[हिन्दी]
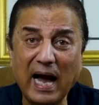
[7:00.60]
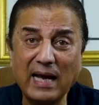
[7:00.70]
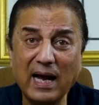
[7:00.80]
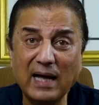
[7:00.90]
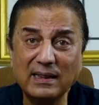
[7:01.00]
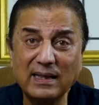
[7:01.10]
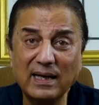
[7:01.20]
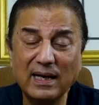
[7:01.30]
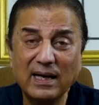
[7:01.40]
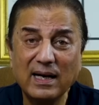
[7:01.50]

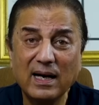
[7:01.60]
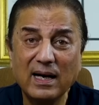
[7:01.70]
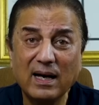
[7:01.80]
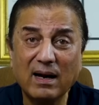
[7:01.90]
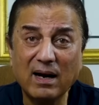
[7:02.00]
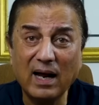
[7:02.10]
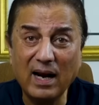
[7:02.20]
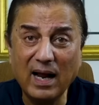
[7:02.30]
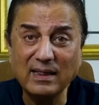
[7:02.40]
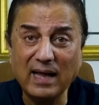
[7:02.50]
कायनातें
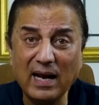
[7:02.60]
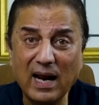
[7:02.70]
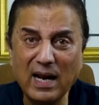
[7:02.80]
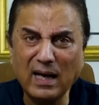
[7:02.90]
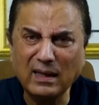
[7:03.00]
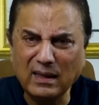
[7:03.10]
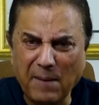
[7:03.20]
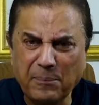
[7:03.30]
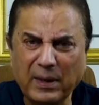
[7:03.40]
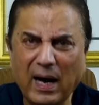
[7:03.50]
अल्लाह ताला ने
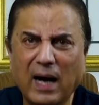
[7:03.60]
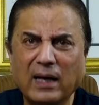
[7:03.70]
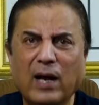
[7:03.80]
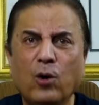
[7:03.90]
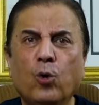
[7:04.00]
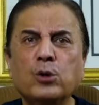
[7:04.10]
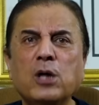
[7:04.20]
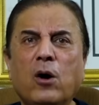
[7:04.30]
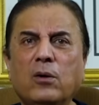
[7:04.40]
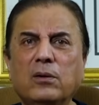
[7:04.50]
कब कहा कि हो
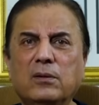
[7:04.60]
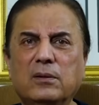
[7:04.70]
जाओ